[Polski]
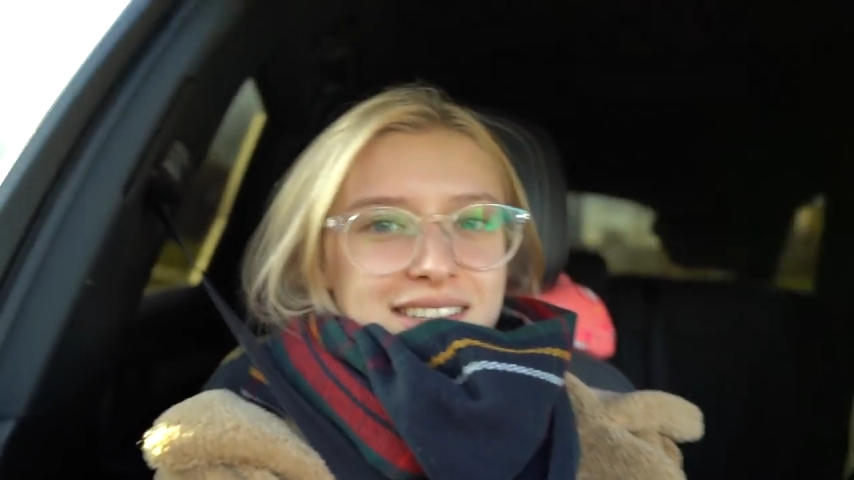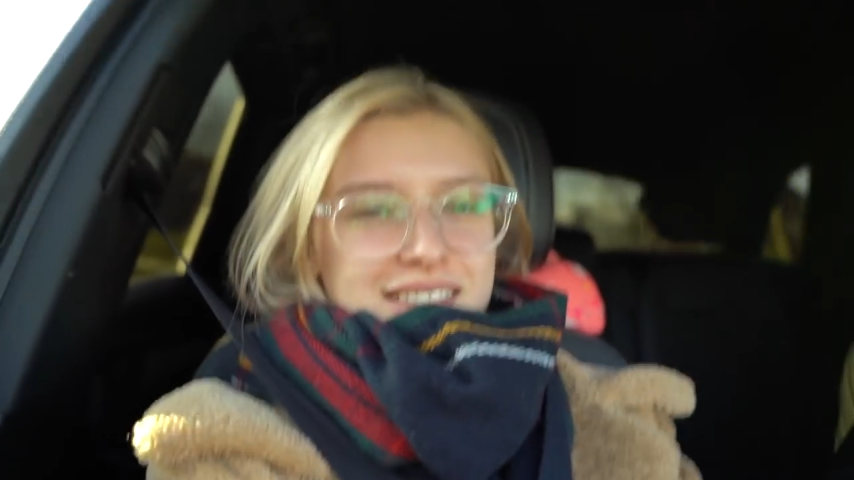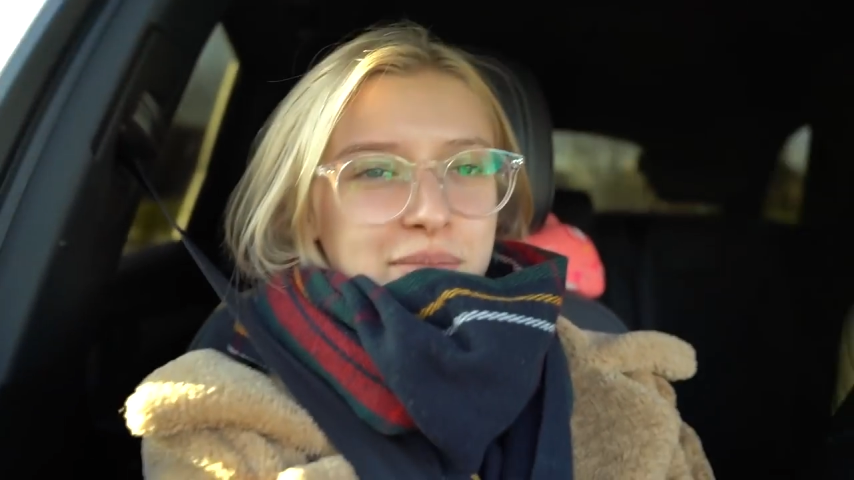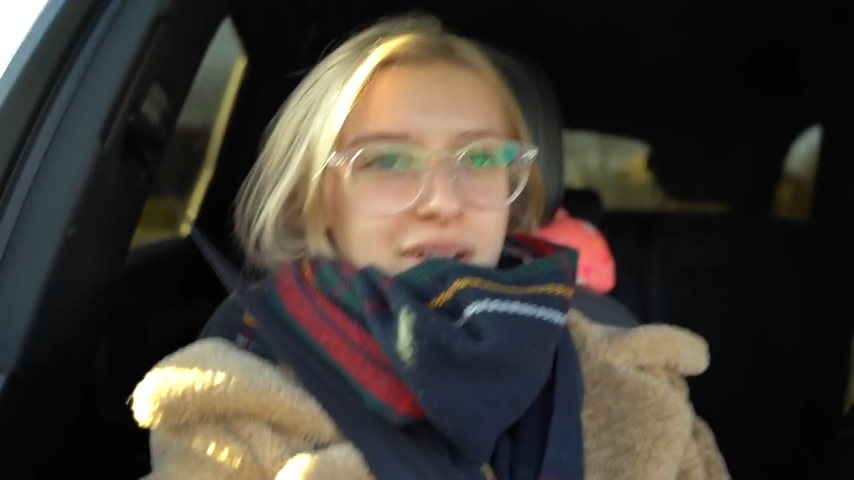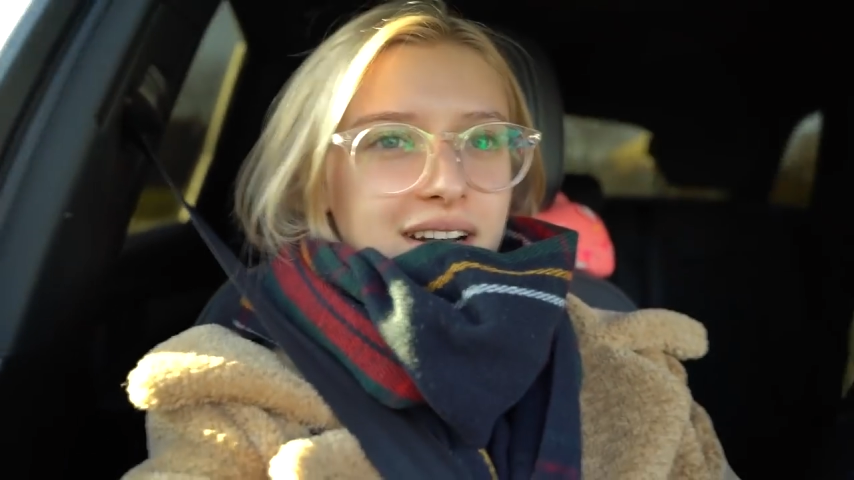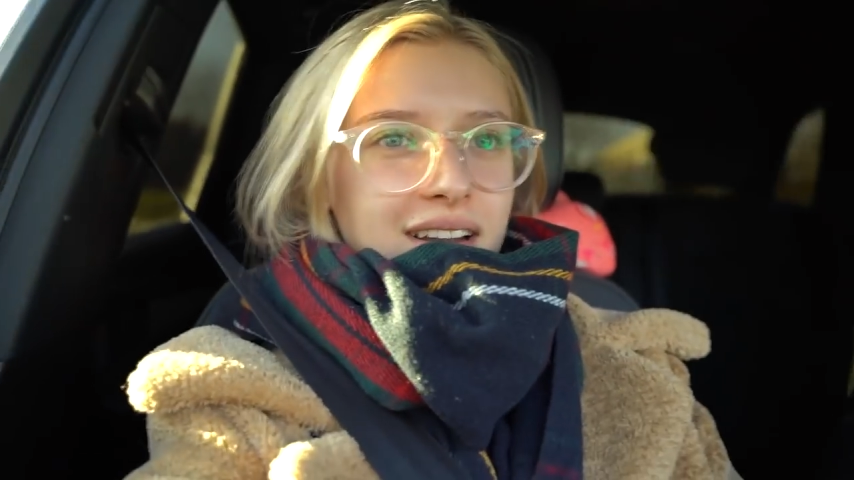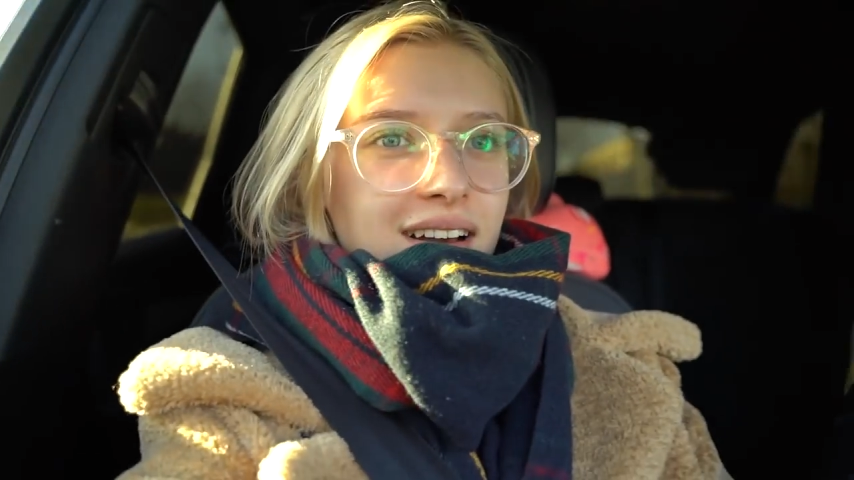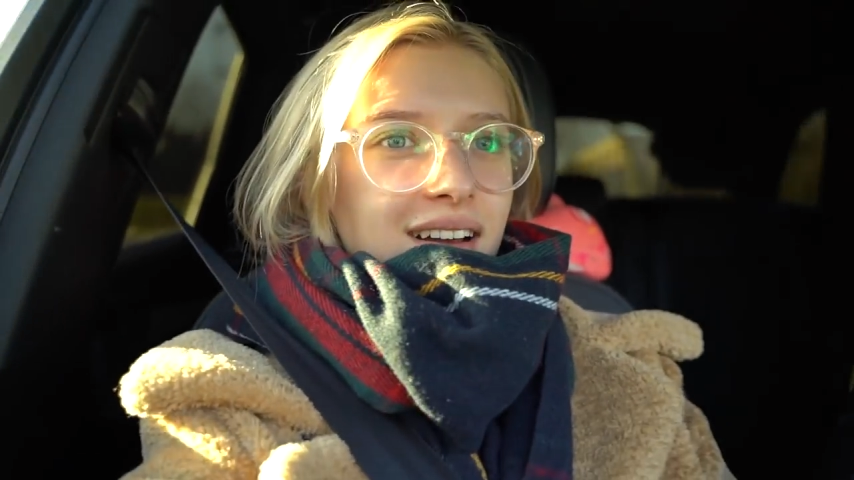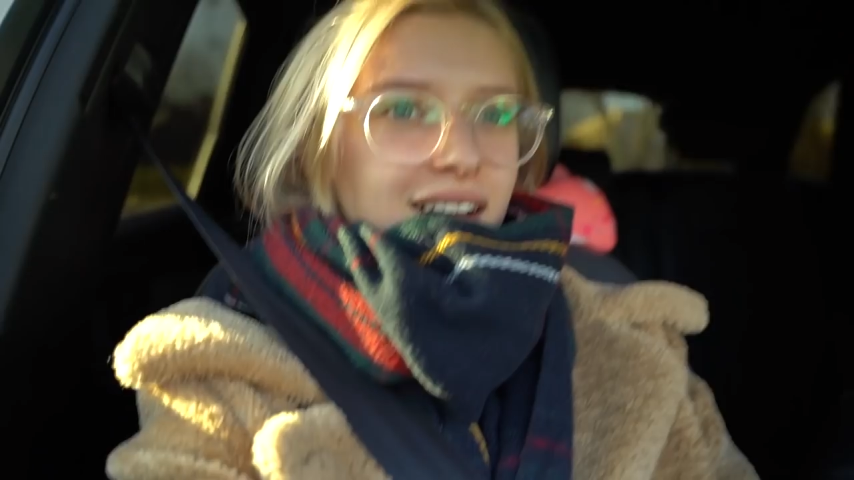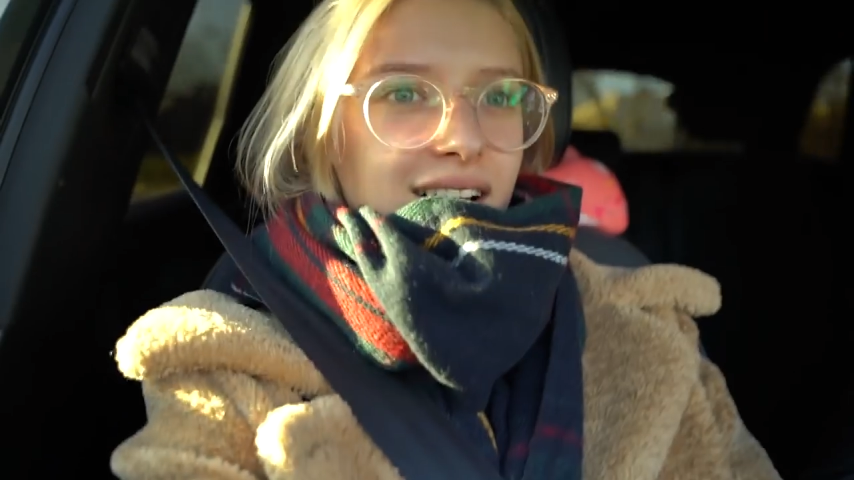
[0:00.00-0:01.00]
stabilna
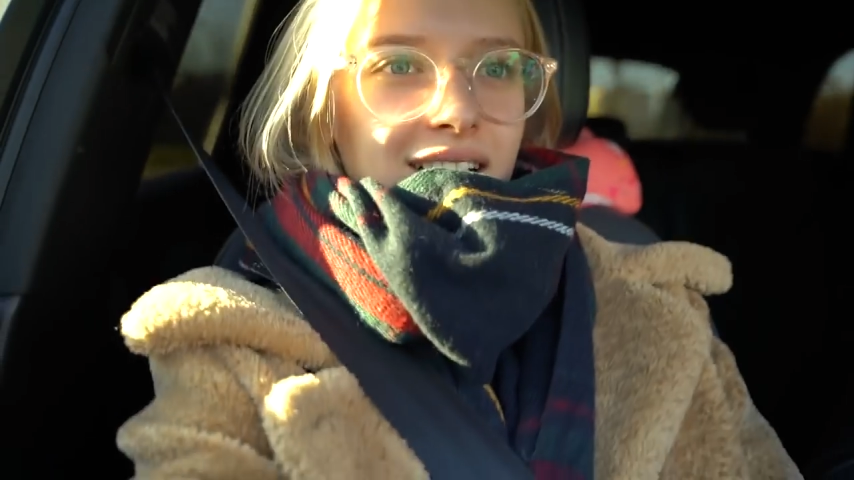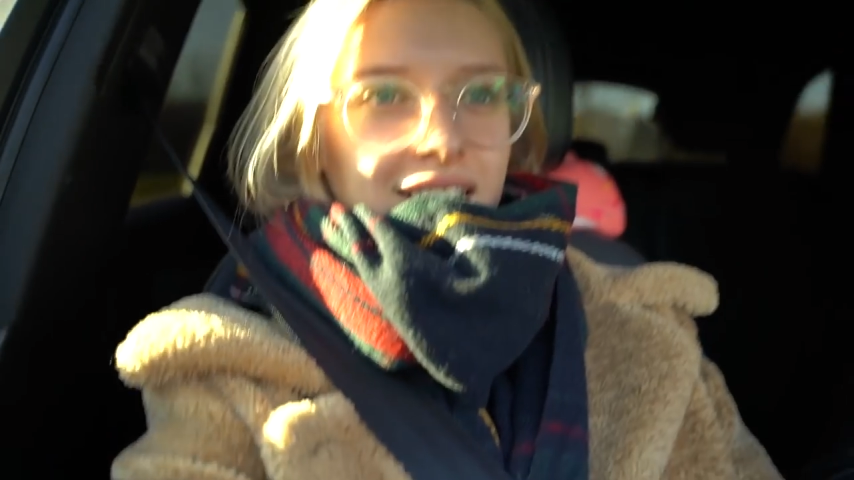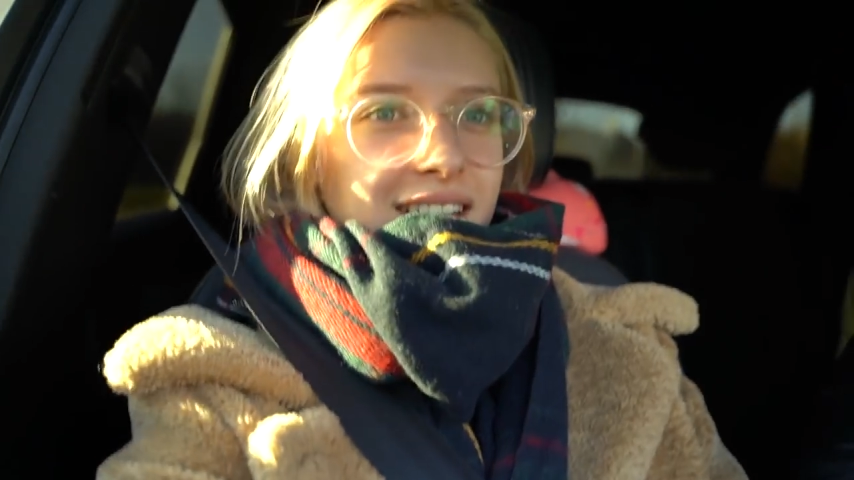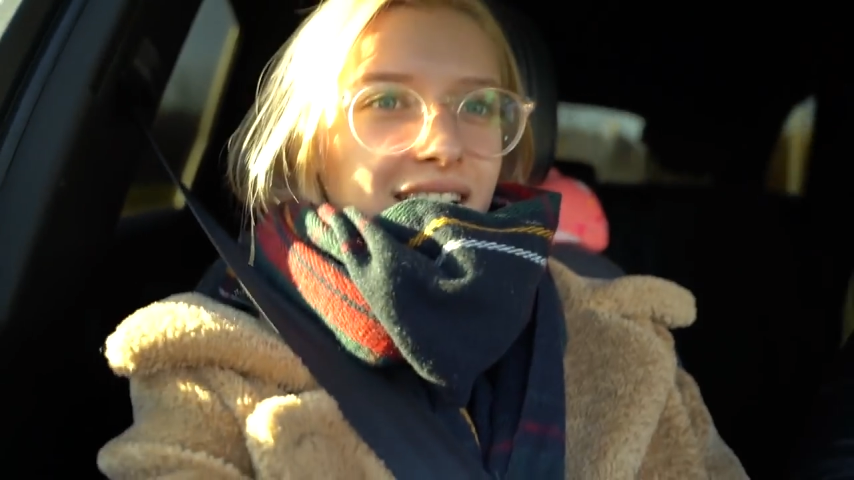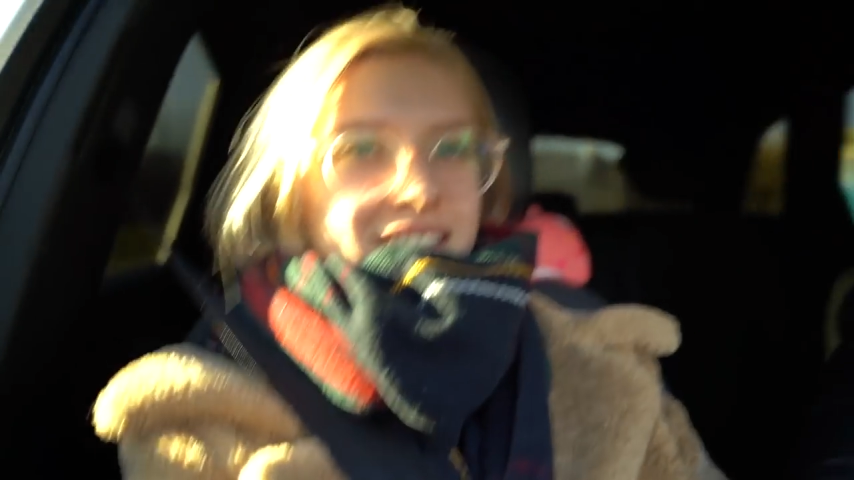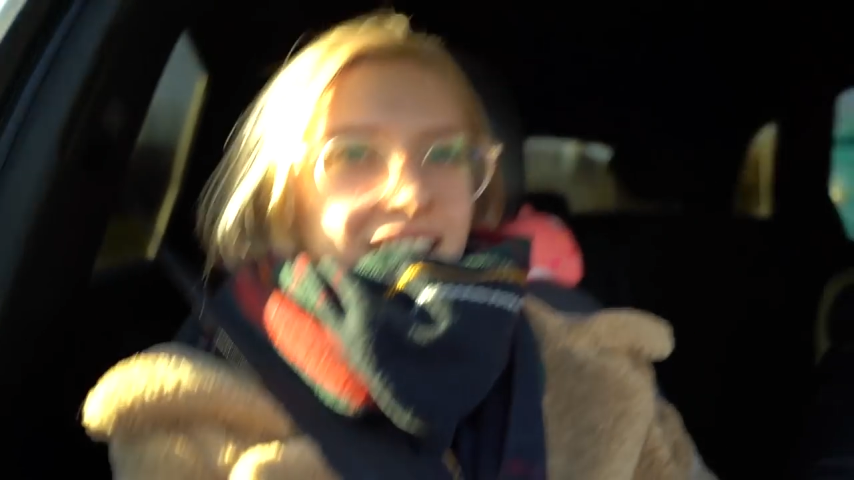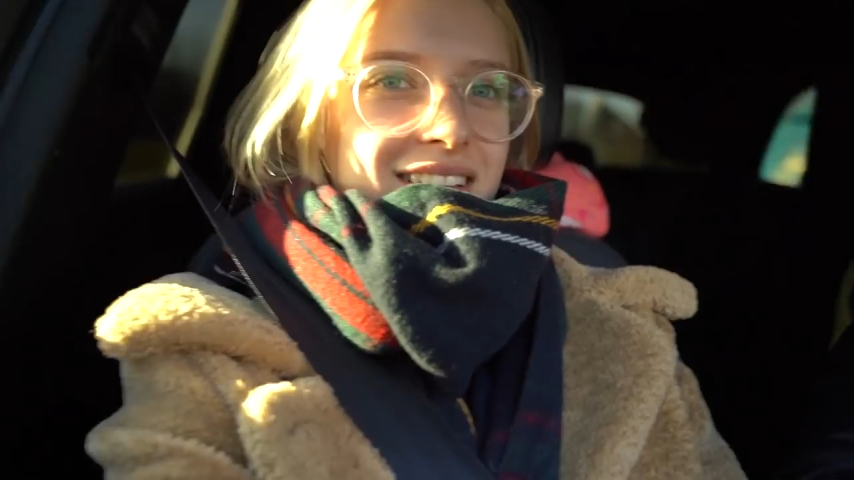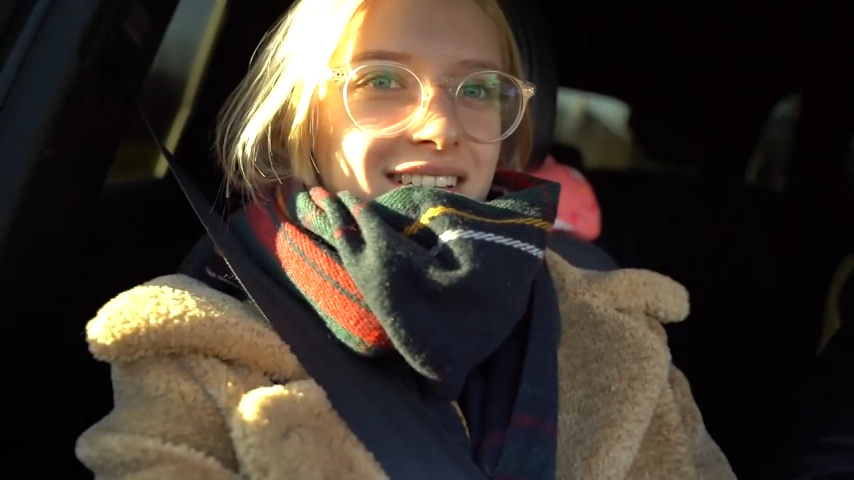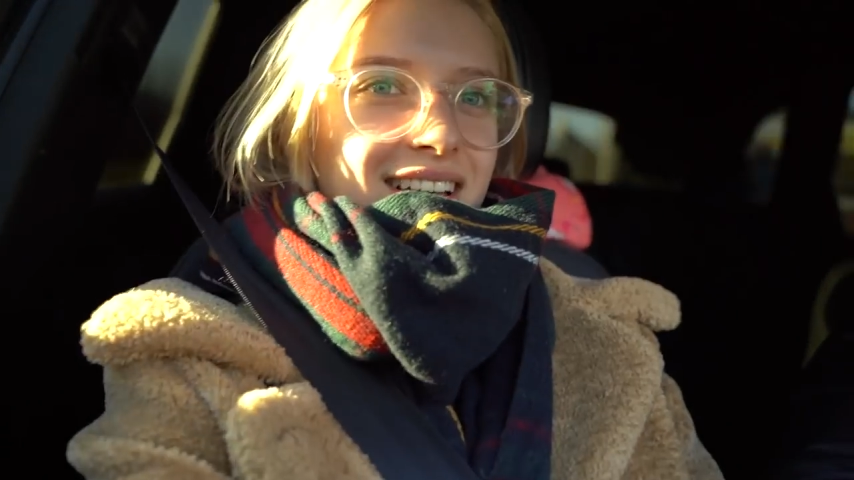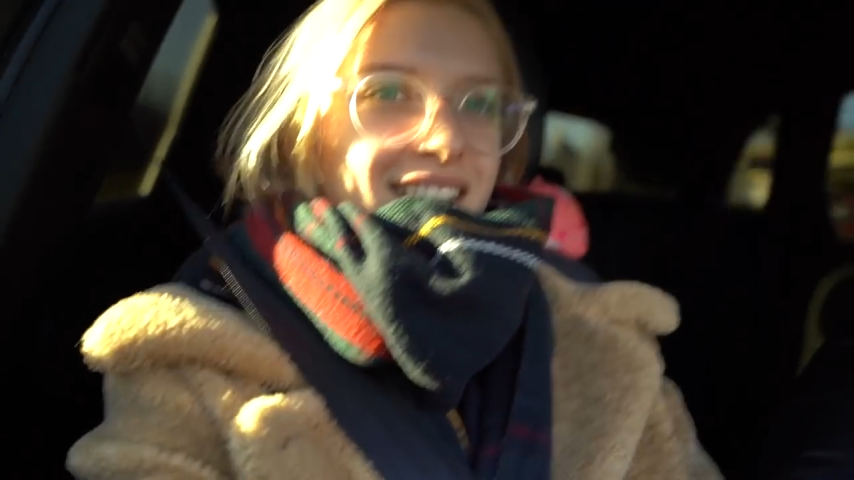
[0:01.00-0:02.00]
jak ten,